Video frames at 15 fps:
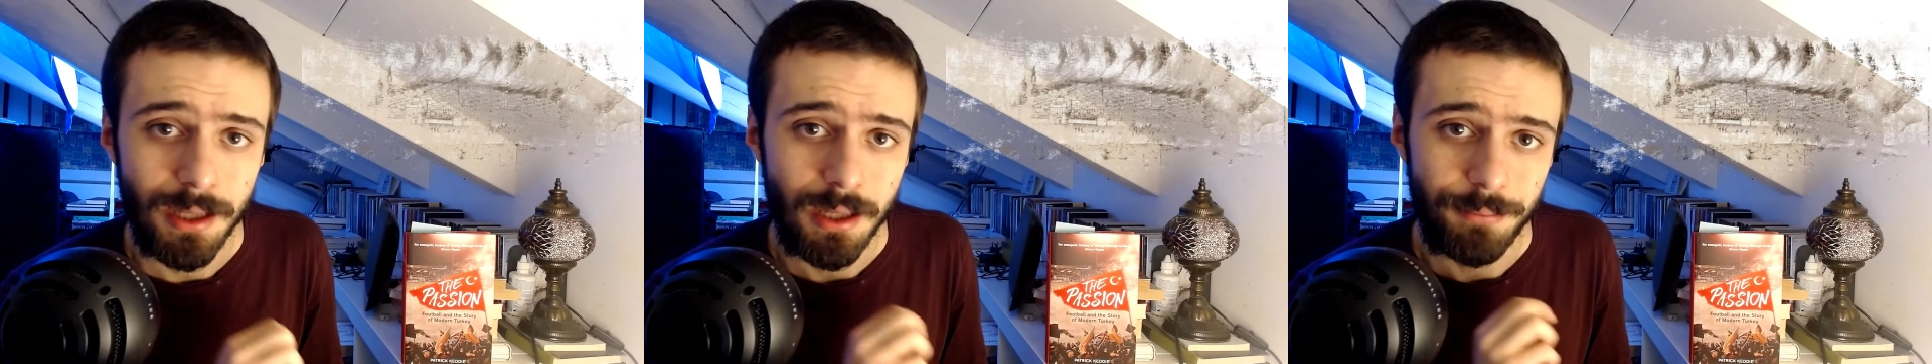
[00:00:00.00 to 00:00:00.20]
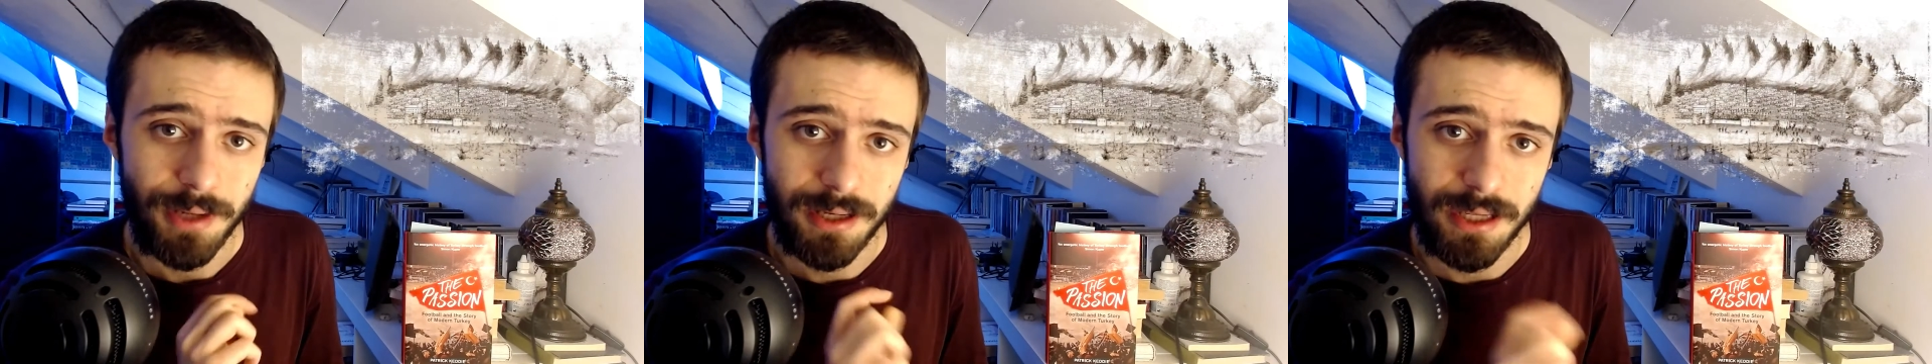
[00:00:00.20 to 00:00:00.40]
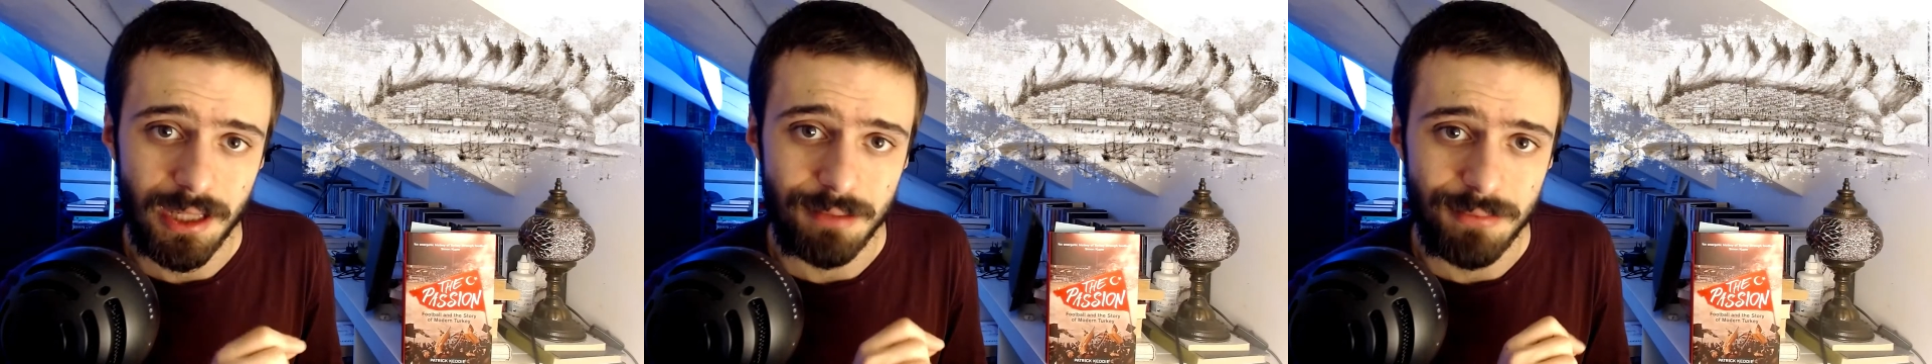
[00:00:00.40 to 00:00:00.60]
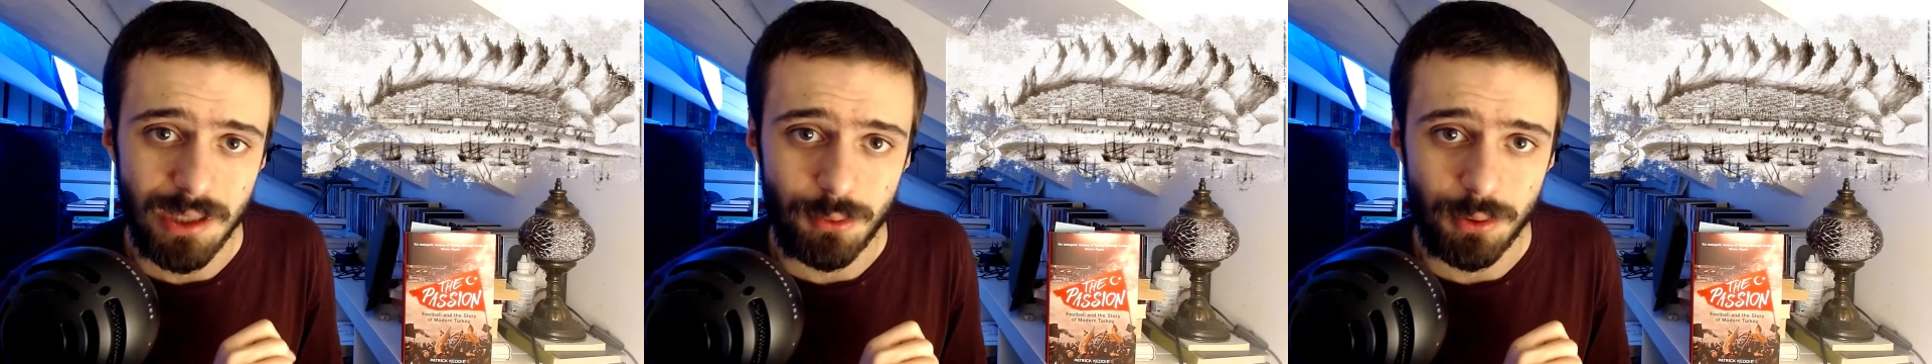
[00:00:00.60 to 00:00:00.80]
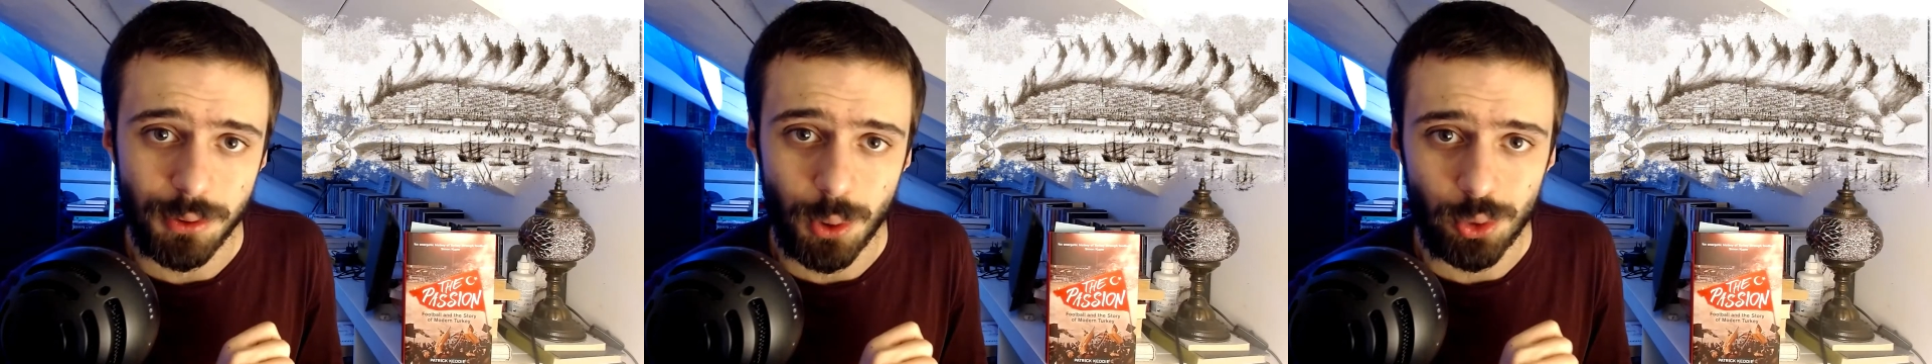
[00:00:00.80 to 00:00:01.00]
perché nel
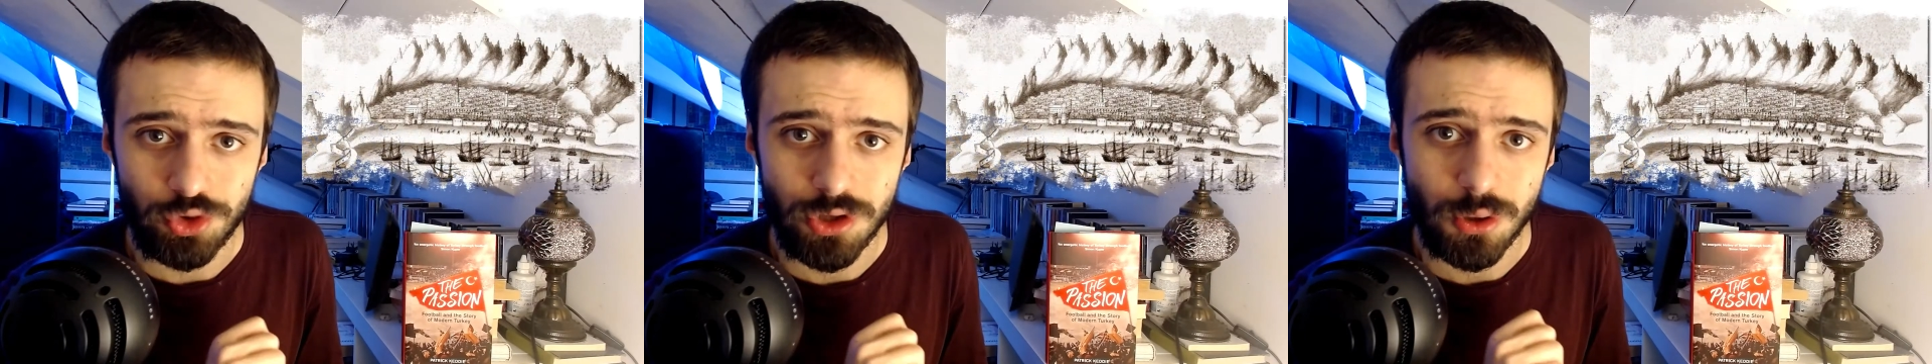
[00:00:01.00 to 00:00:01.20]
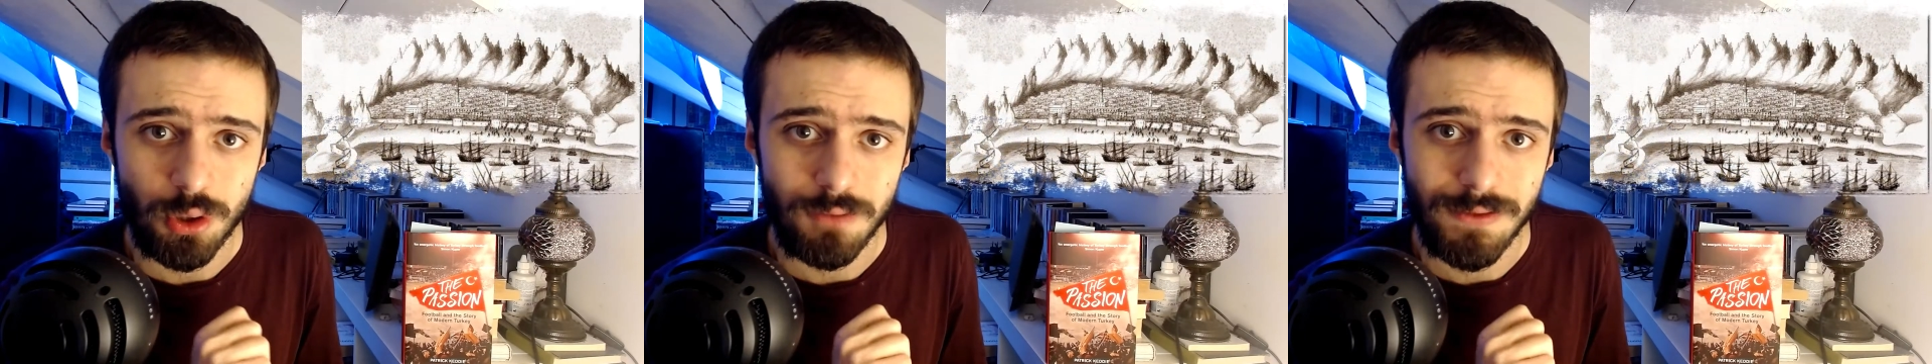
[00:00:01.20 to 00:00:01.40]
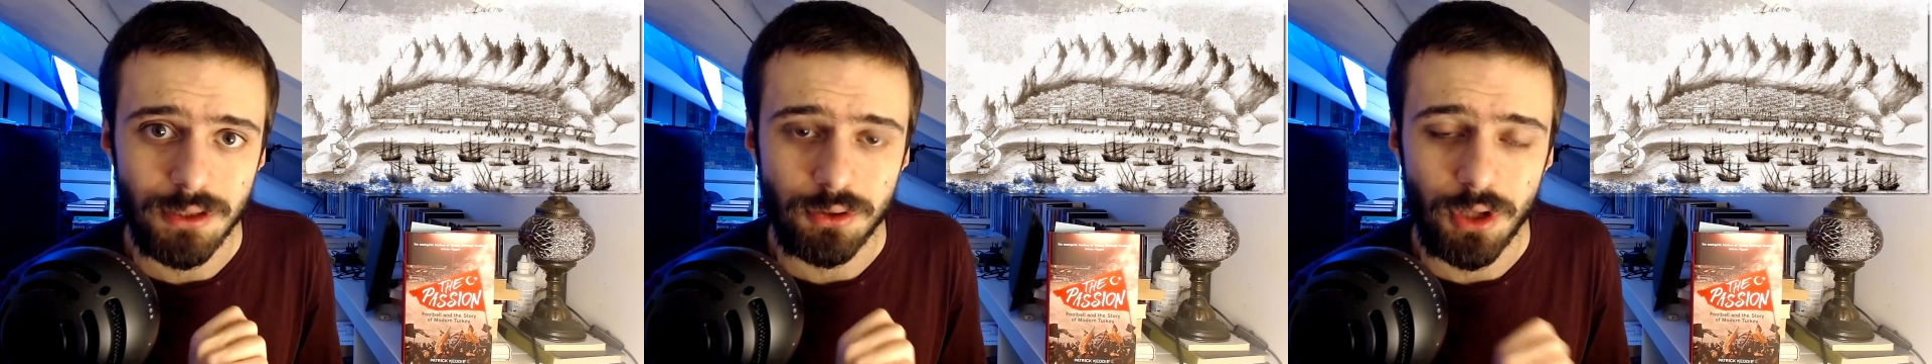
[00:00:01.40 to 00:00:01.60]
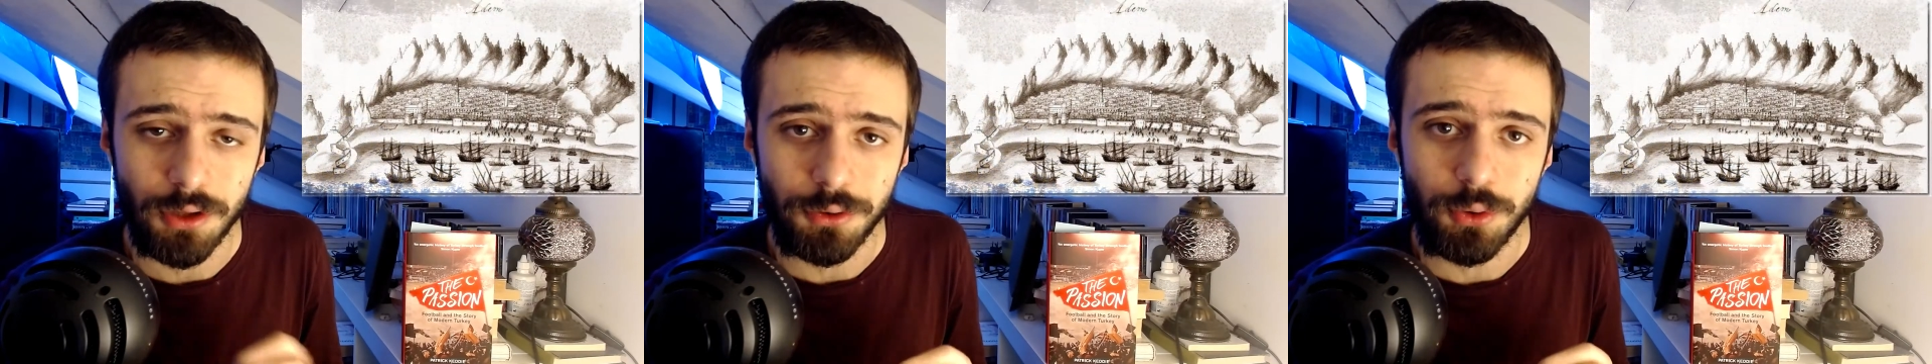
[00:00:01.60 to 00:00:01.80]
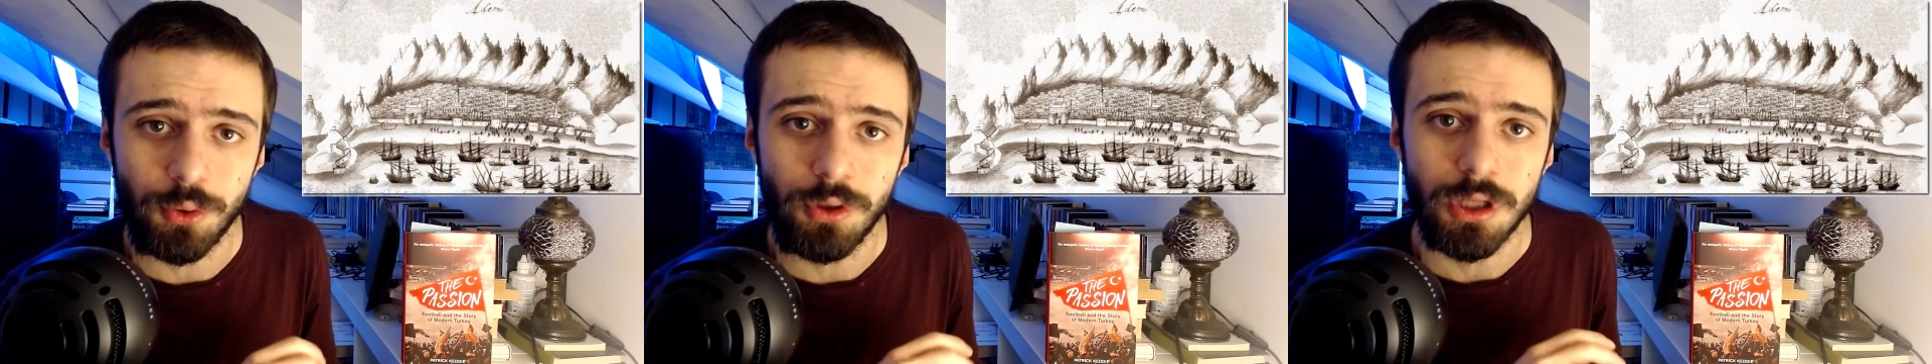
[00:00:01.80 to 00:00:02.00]

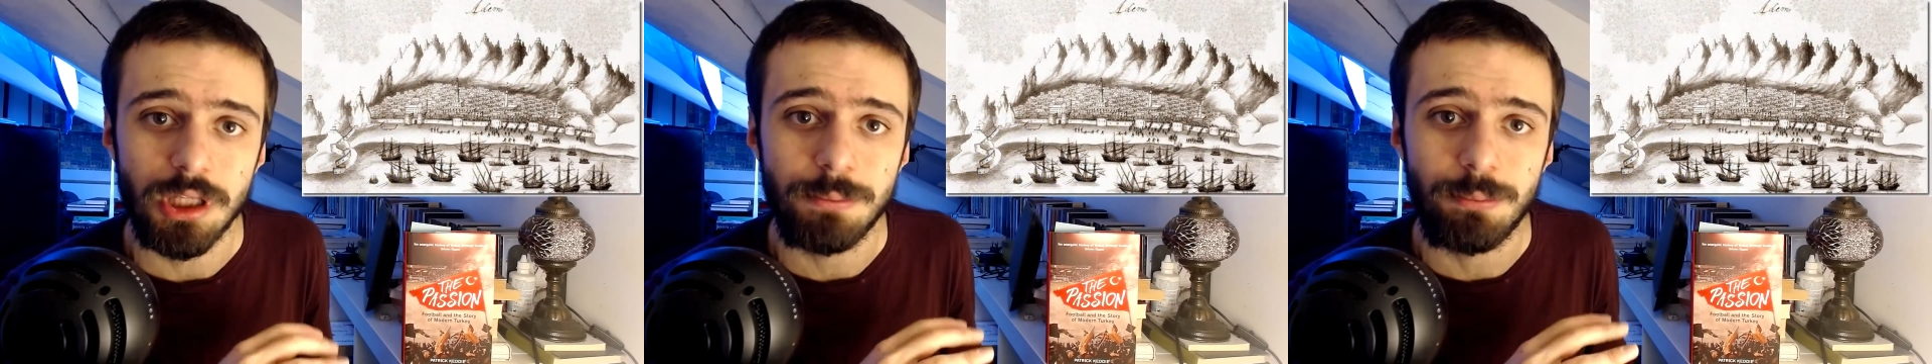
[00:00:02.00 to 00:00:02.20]
1498 i